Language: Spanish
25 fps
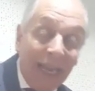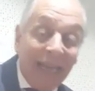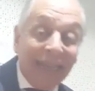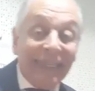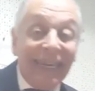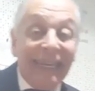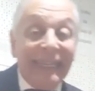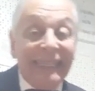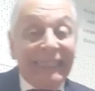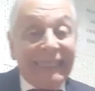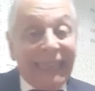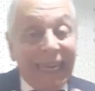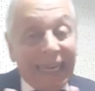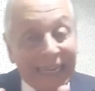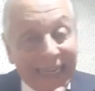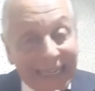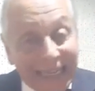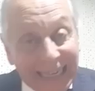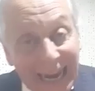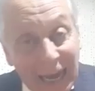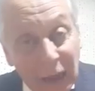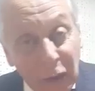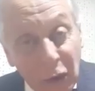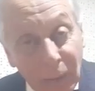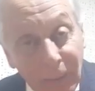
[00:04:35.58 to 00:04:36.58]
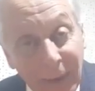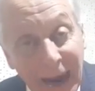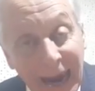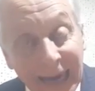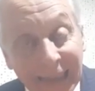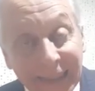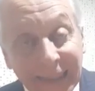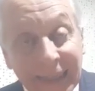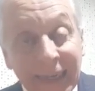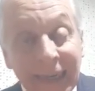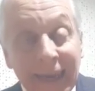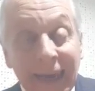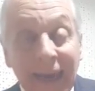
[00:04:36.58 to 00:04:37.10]
que haya enterrado
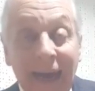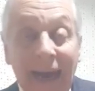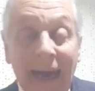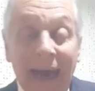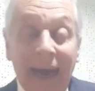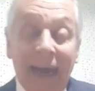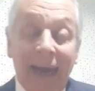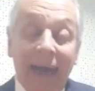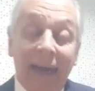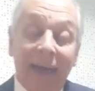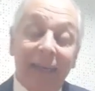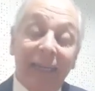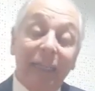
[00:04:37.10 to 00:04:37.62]
más ah,